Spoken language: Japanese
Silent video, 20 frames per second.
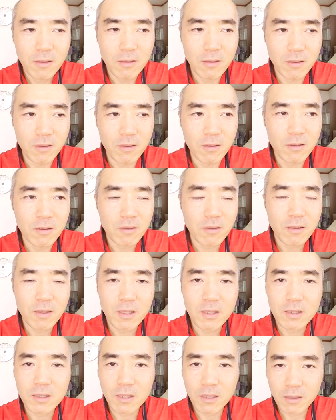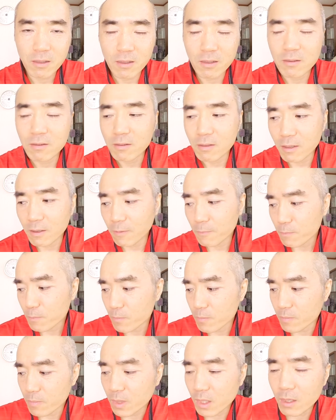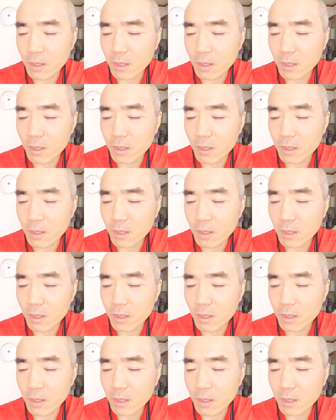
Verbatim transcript: うん、そんな感じだったですね。うん、